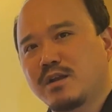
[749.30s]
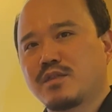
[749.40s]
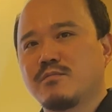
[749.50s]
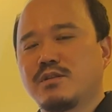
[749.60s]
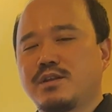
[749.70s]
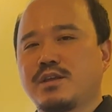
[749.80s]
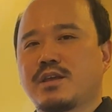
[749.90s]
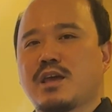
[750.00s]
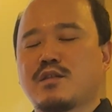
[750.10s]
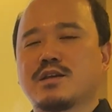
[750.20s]
말씀을 드린
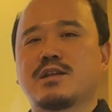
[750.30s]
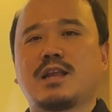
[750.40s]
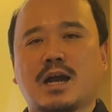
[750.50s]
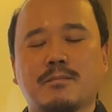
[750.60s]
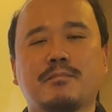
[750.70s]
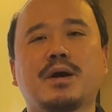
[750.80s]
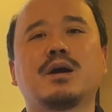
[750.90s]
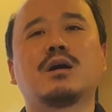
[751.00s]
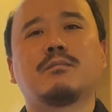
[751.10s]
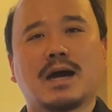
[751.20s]
게 사실
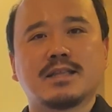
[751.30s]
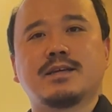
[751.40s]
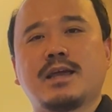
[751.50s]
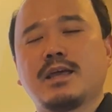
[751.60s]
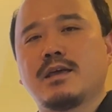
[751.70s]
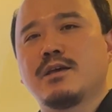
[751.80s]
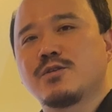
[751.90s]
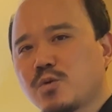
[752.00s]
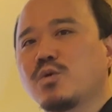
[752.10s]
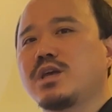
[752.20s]
양파, 마늘의
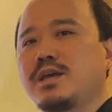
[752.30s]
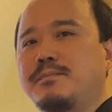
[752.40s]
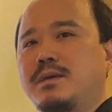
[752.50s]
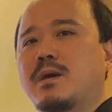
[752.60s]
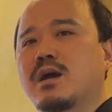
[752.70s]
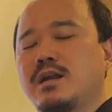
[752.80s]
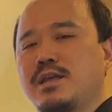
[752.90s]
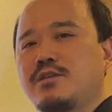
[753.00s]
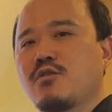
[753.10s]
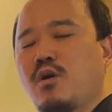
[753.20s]
초기 비배
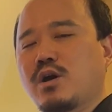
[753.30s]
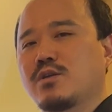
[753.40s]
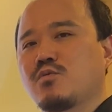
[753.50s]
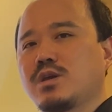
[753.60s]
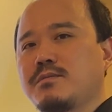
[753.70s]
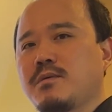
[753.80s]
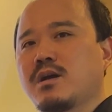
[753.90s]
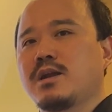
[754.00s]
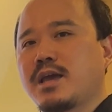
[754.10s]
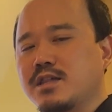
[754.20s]
관리죠. 그러니까 초기 비배
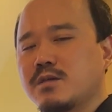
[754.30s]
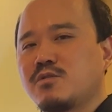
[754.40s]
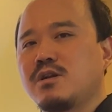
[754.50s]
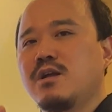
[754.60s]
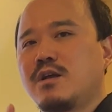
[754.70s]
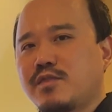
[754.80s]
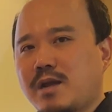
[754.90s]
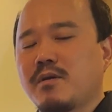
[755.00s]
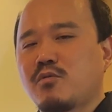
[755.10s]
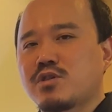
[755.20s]
관리 핵심을
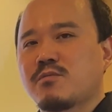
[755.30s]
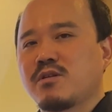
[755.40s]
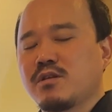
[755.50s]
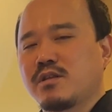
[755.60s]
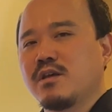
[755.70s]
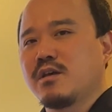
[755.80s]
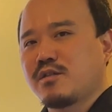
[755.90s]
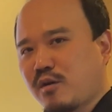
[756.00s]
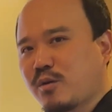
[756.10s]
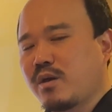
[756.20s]
살펴보시면은
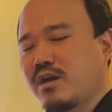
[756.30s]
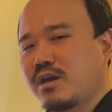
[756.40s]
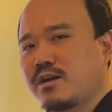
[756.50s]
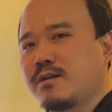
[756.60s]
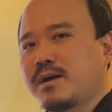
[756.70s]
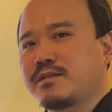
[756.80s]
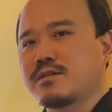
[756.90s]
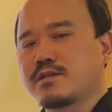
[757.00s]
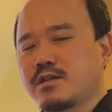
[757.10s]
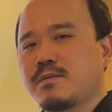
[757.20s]
석회를
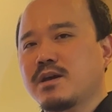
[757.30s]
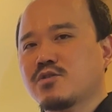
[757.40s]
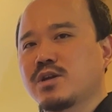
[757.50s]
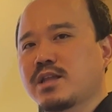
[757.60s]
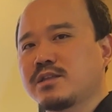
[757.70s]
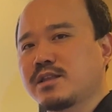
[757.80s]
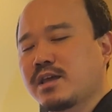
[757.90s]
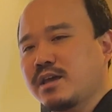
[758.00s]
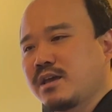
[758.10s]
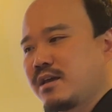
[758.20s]
반드시 시비하셔야
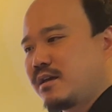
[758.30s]
되는데